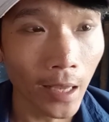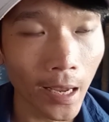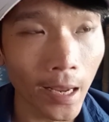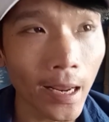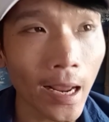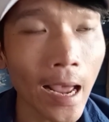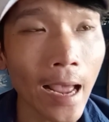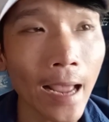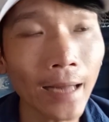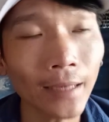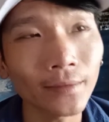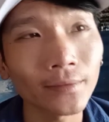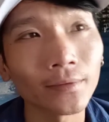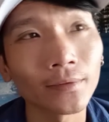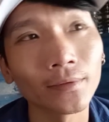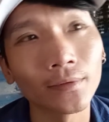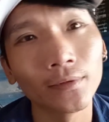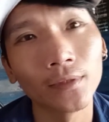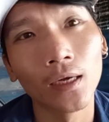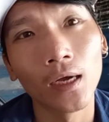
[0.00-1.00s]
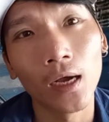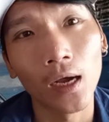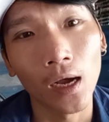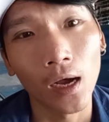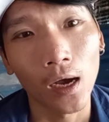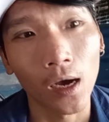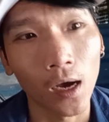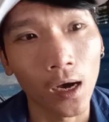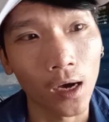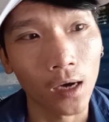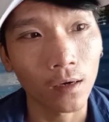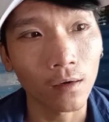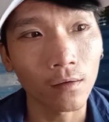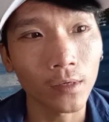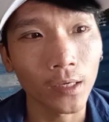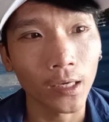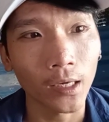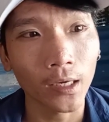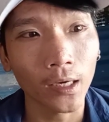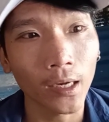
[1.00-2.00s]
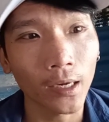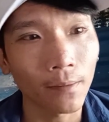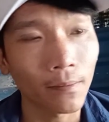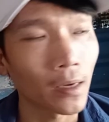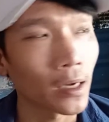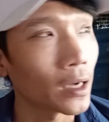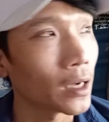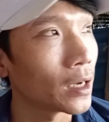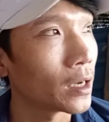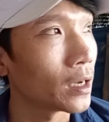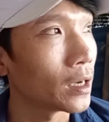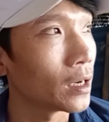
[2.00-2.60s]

để hát à, có nghĩa anh em